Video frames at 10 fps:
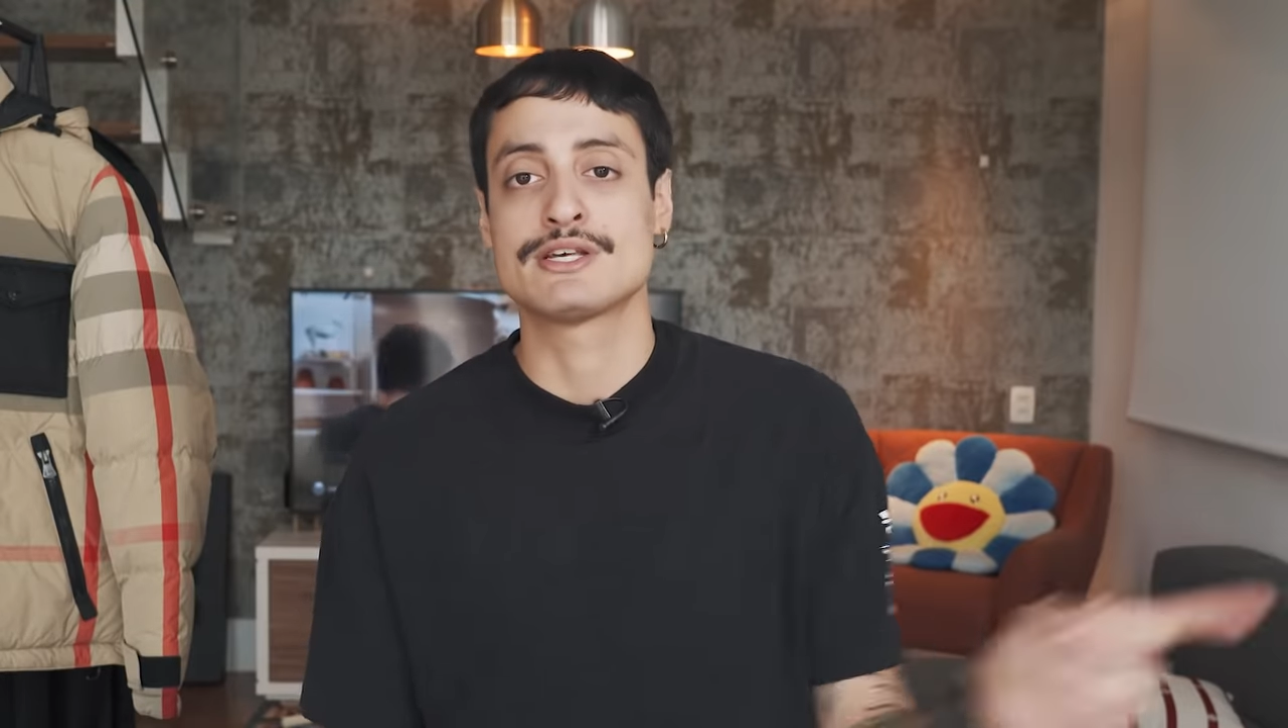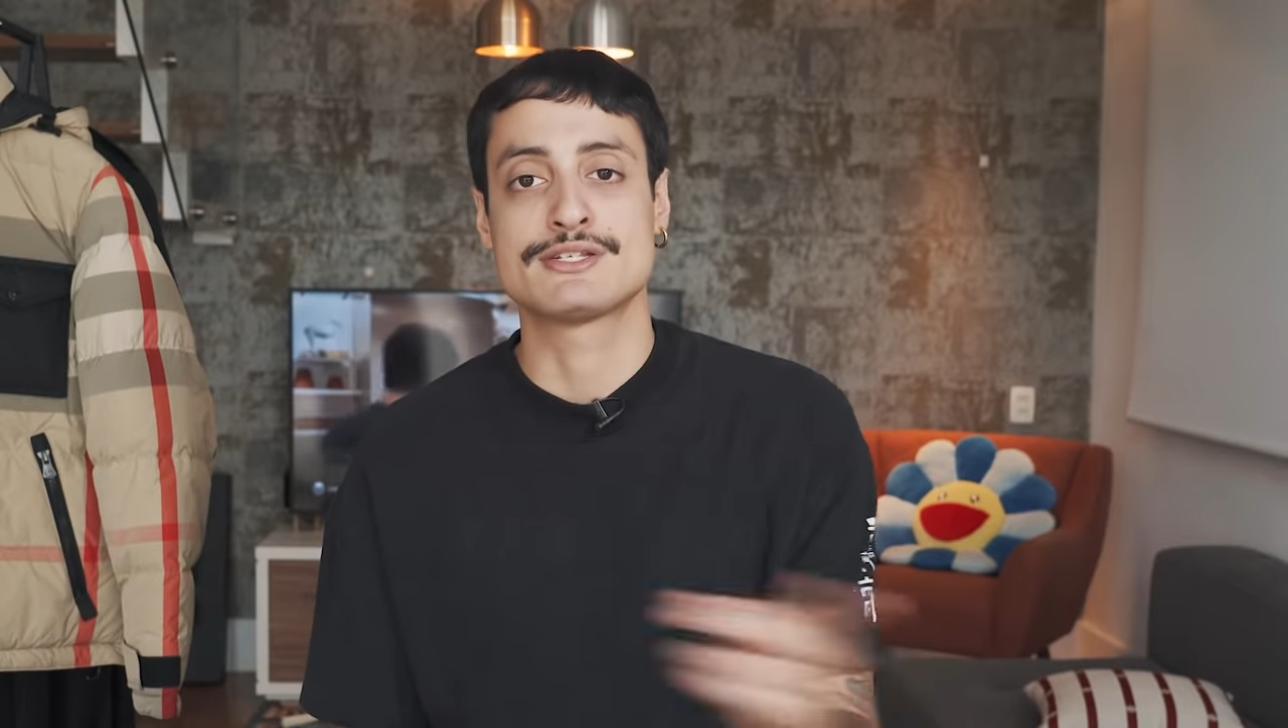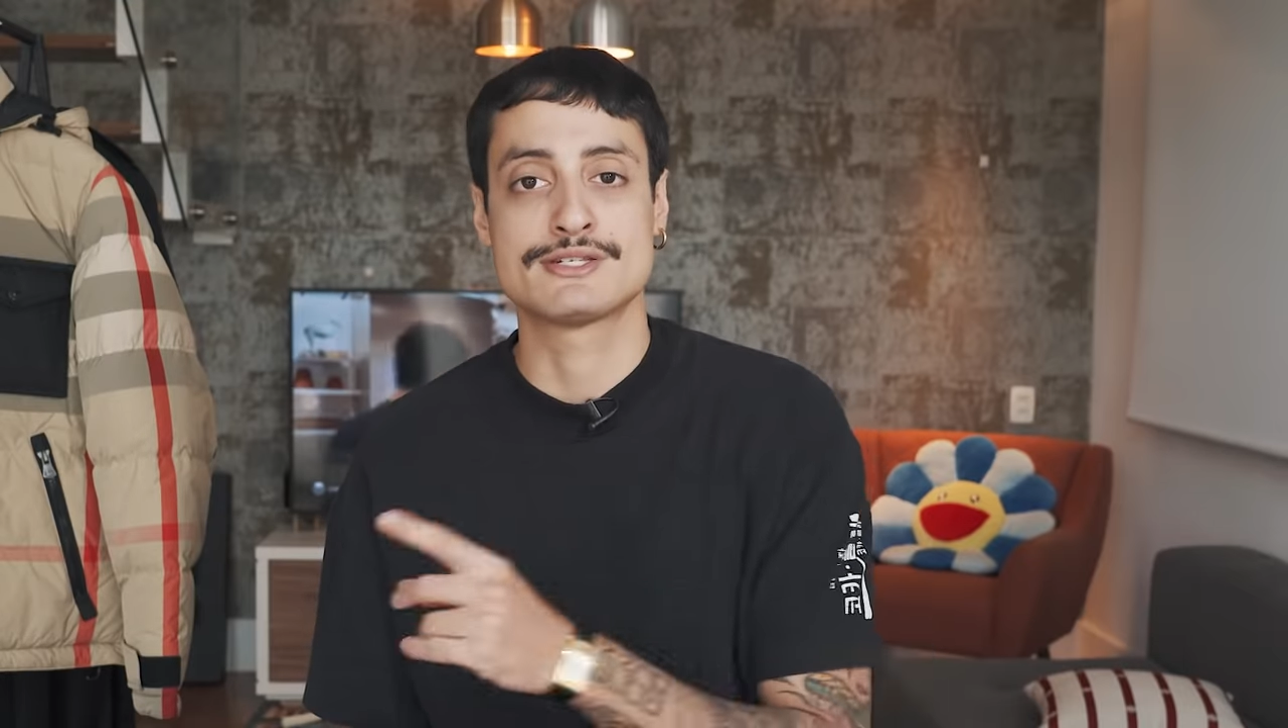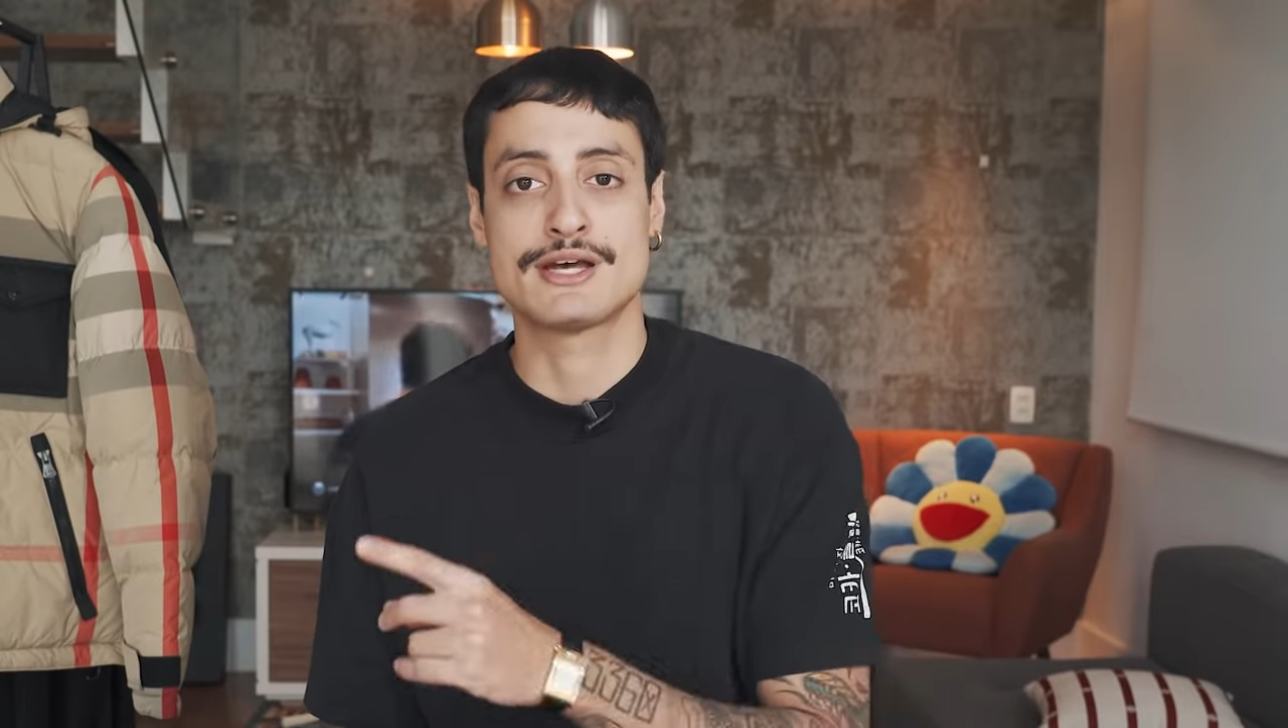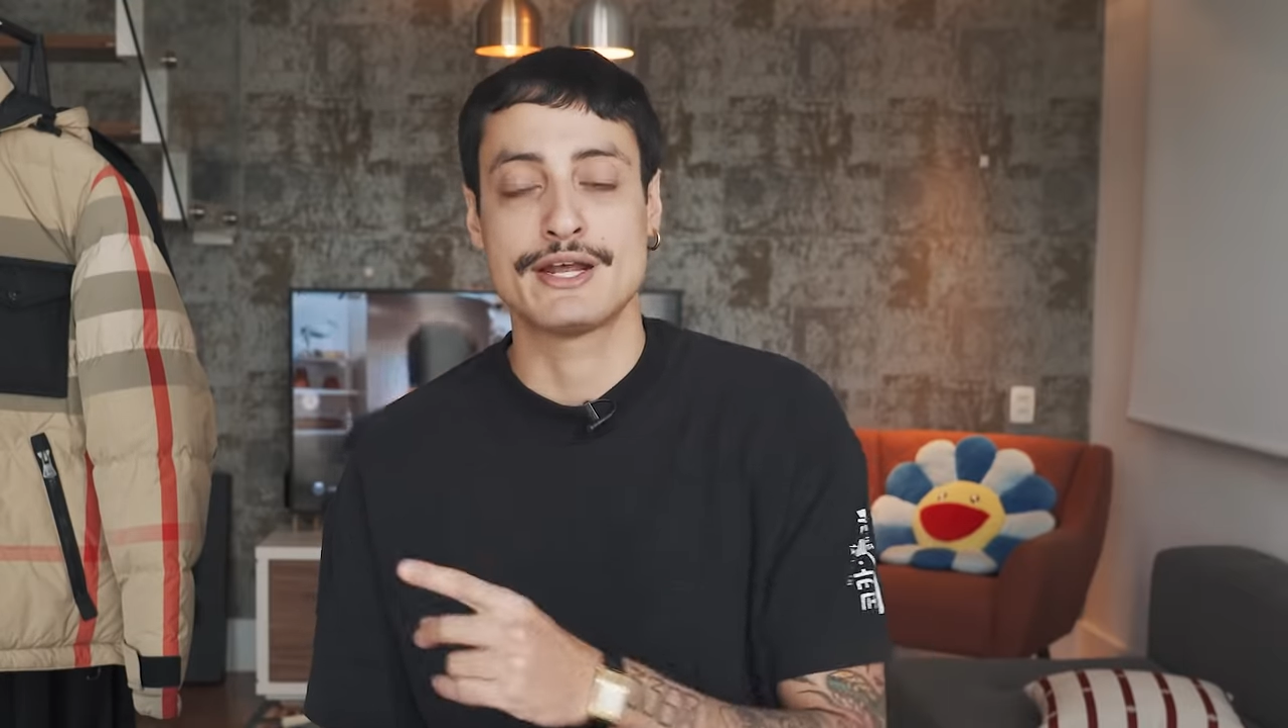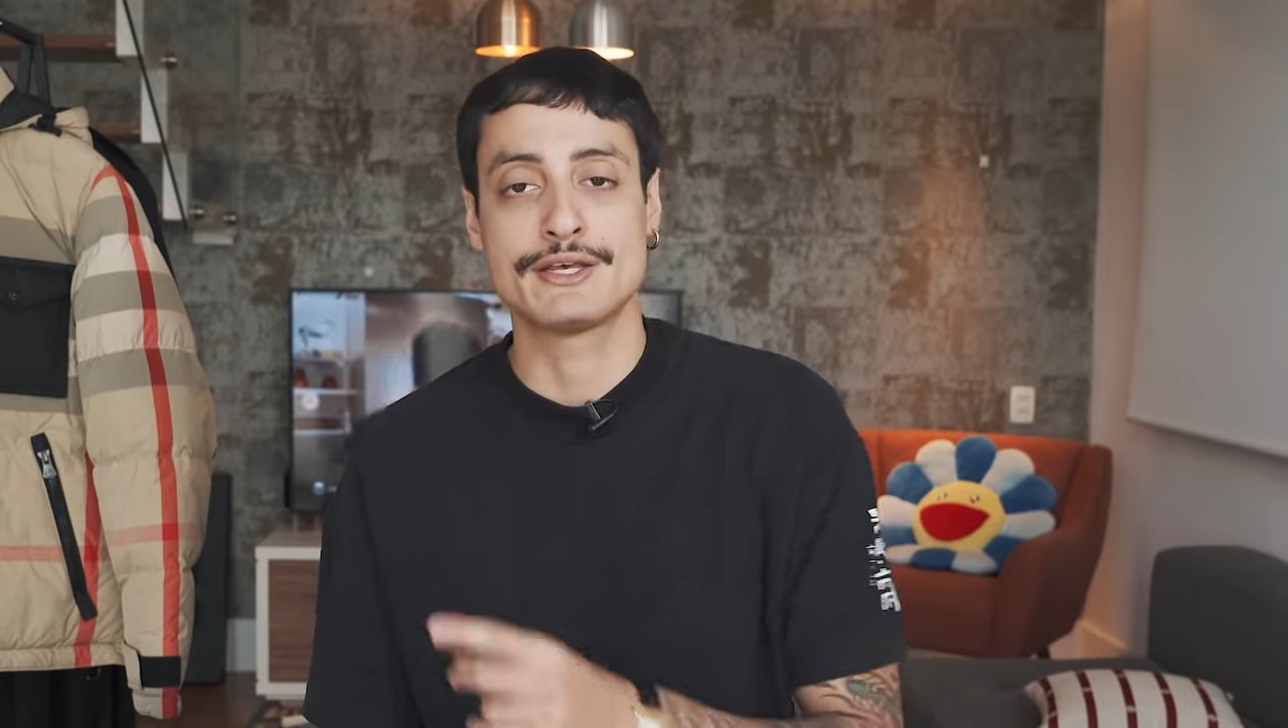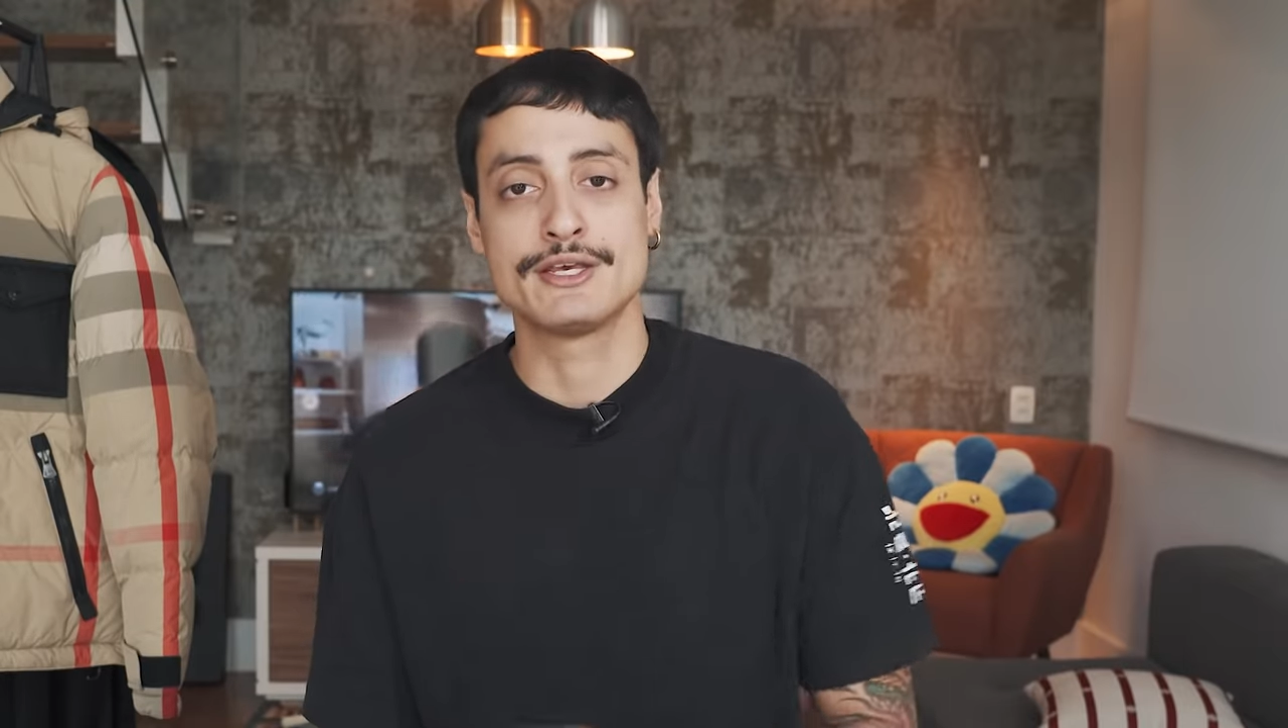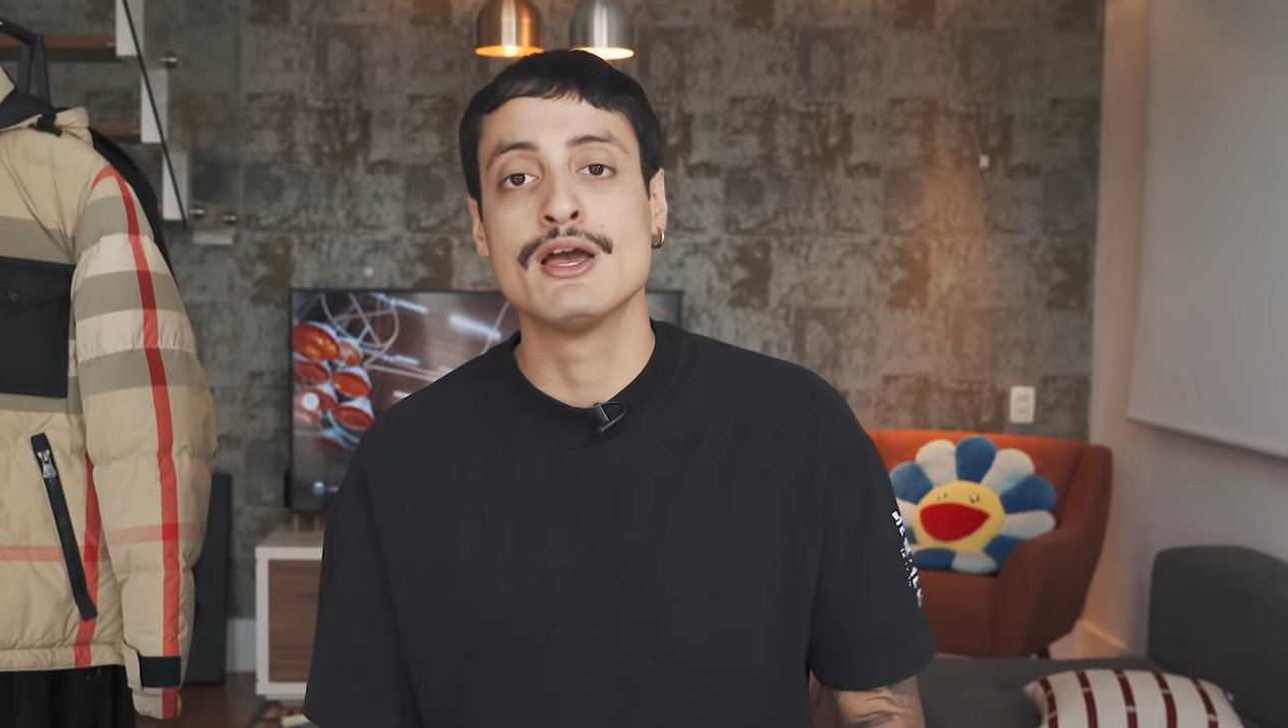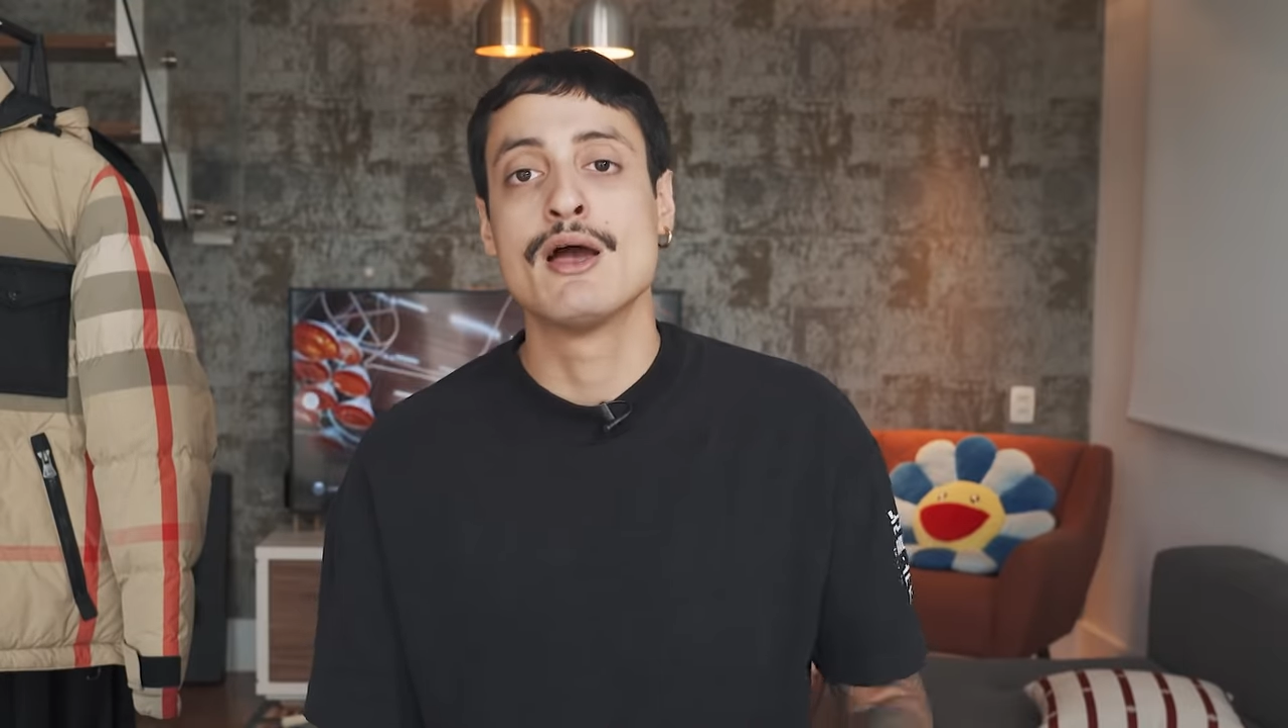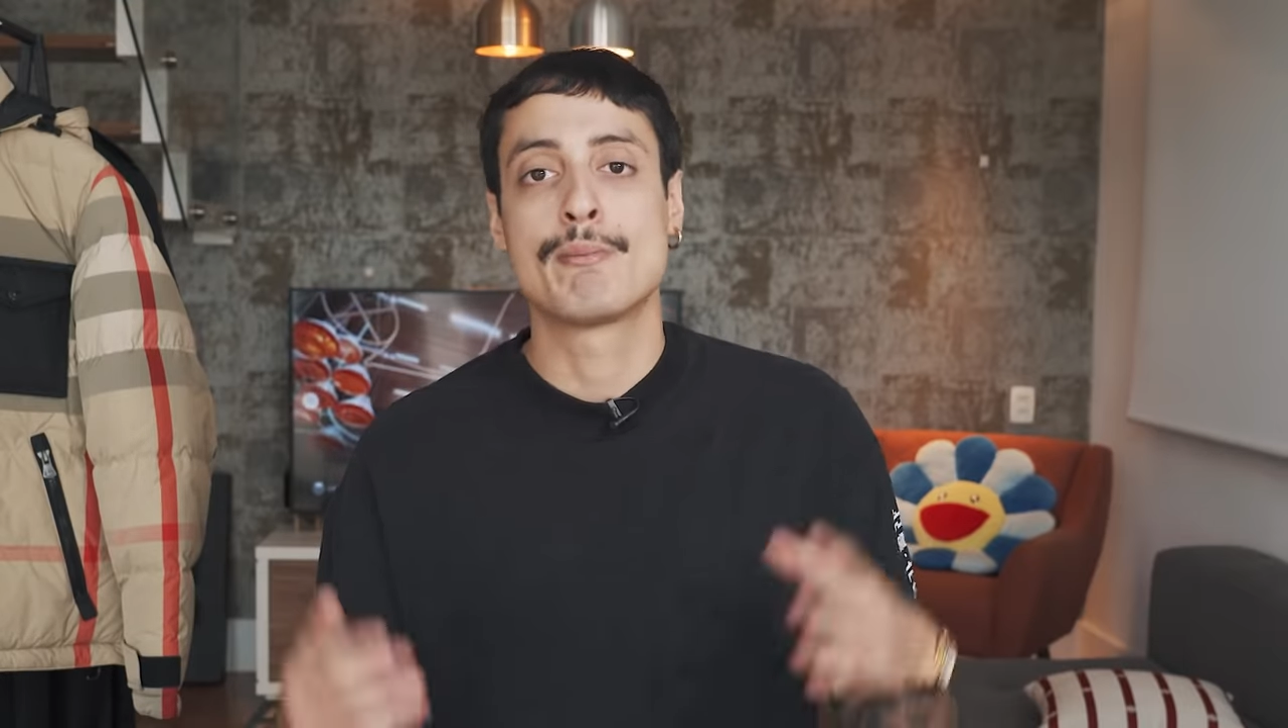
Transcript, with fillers: acessarem aqui